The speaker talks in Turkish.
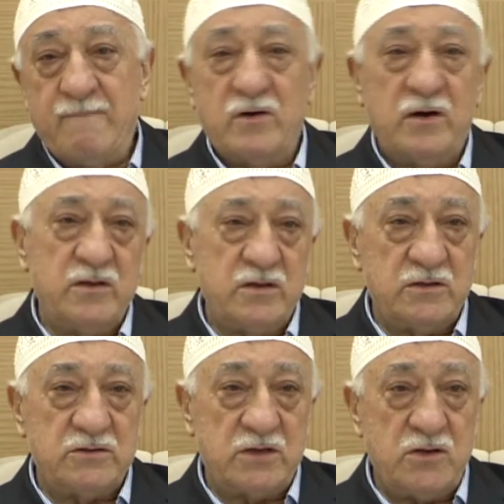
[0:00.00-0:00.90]
Fakat
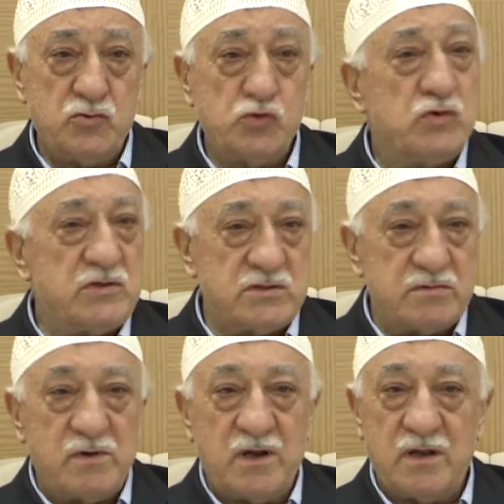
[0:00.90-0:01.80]
insan su
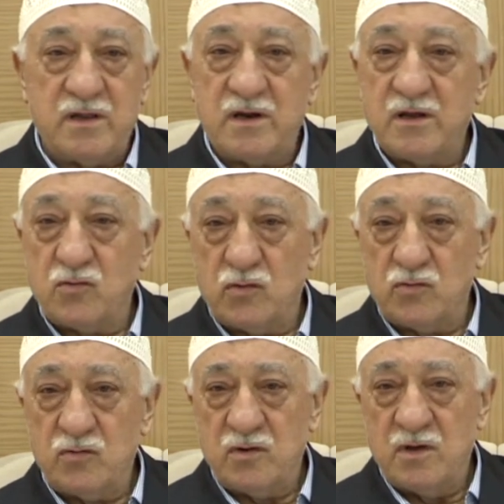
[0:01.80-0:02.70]
istimal ederek
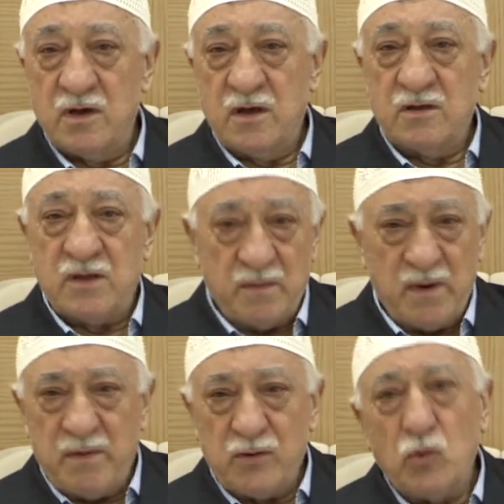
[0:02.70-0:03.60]
onu
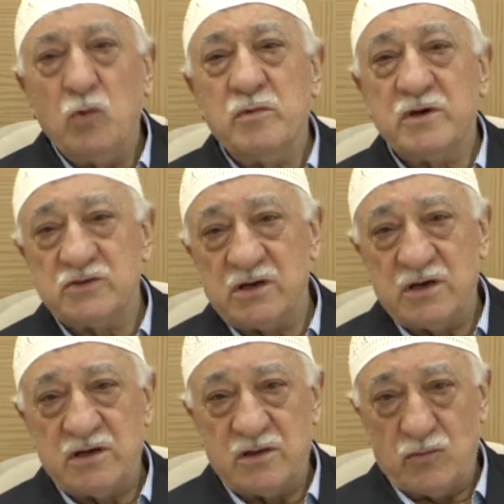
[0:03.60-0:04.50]
tamamen olmayacak
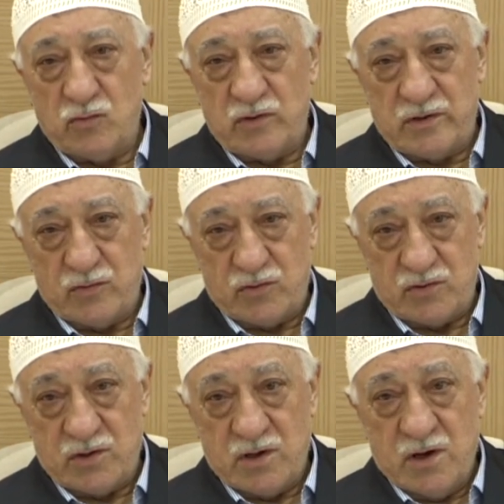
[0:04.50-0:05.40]
yerde kullanıyor.
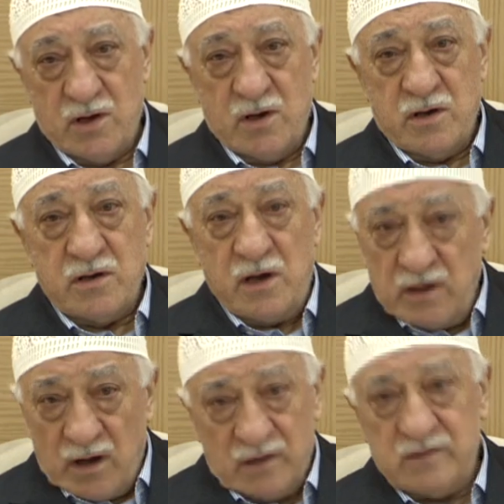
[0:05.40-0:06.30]

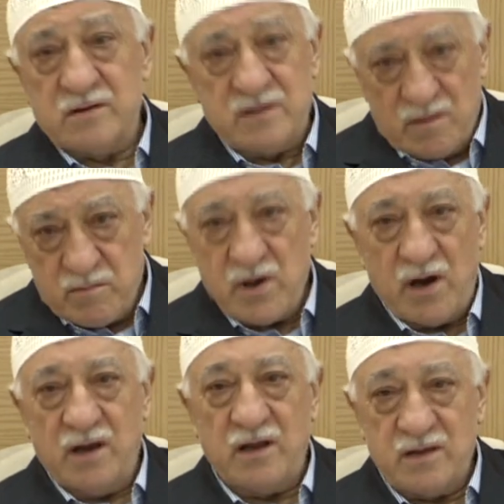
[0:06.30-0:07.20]
Yani altından bir
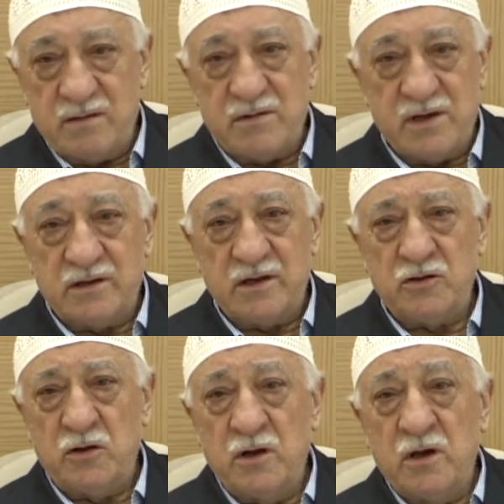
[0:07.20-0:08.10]
aleti bir yerde
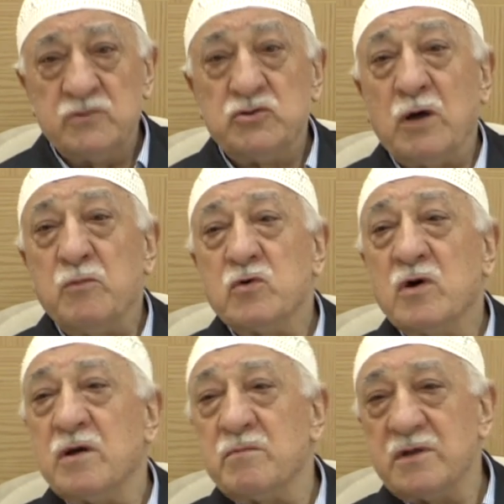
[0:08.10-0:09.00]
çamur
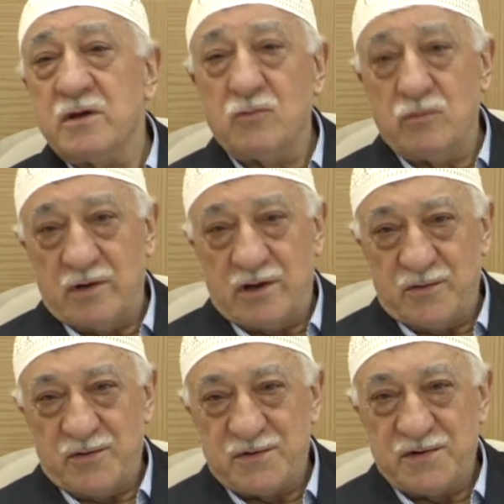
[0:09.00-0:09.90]
karmada
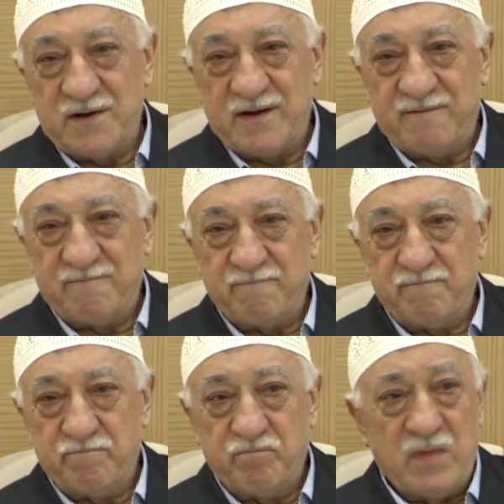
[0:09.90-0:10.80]
kullanıyor.
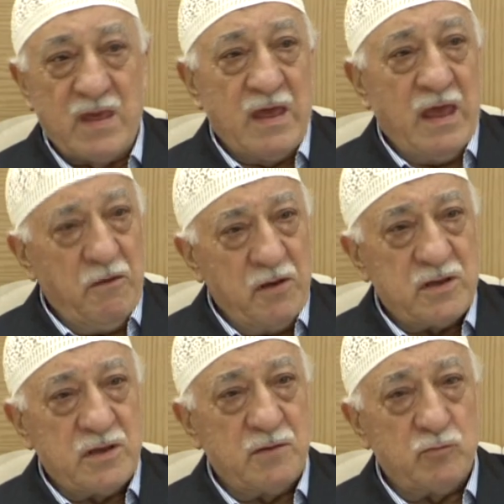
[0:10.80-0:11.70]

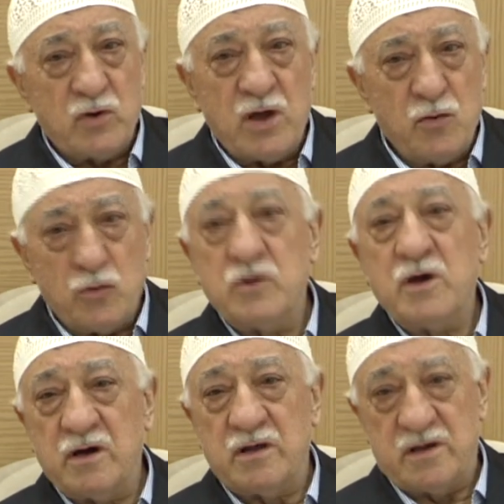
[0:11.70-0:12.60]
Evet, buraya
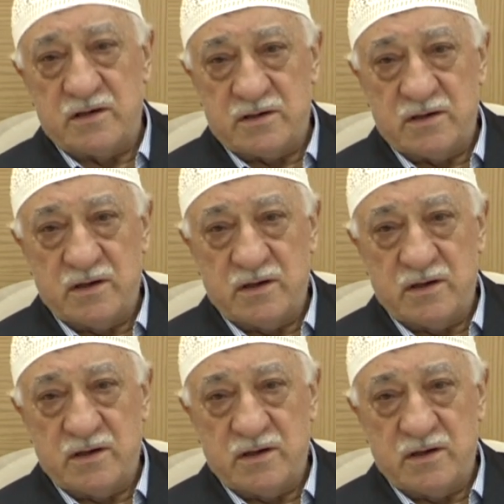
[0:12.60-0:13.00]
oraya kadar.